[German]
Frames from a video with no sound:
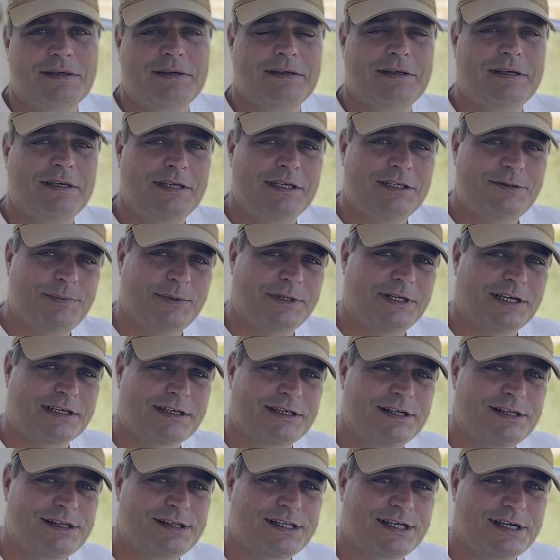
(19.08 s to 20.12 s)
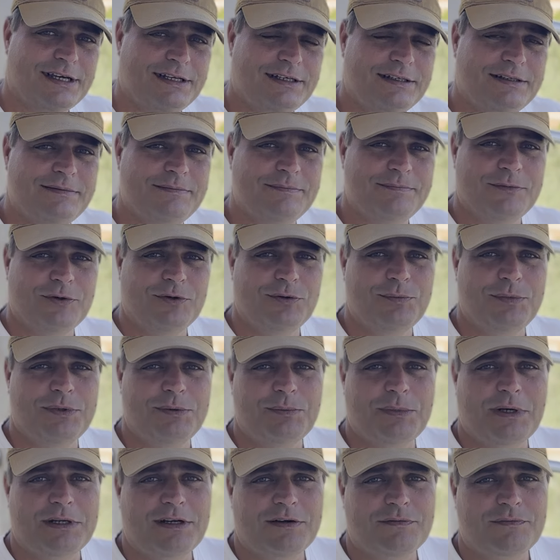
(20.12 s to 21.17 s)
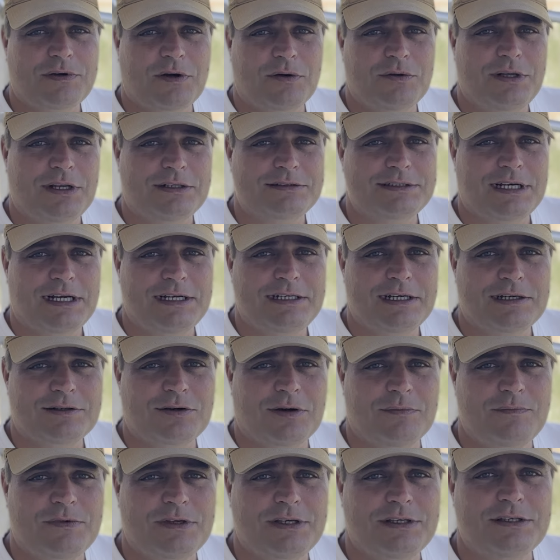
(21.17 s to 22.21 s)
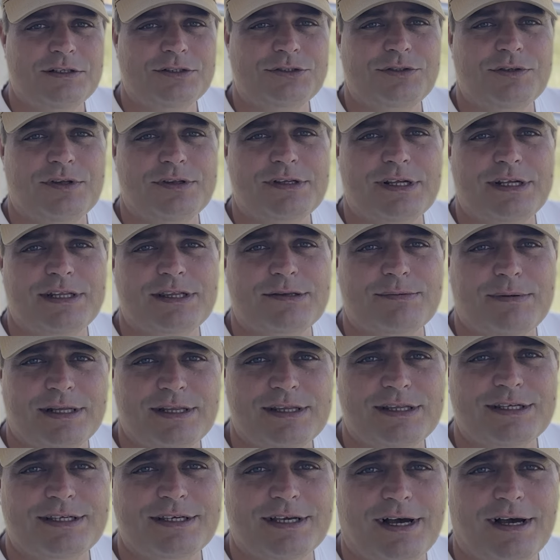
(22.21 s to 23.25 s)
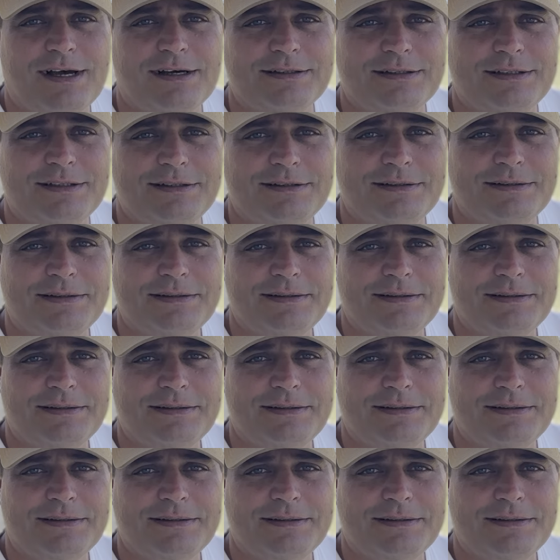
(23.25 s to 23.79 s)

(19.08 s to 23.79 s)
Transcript: Ich bin der Christian und mit meiner Frau Natalia kommen wir hier schon seit 20 Jahren hin.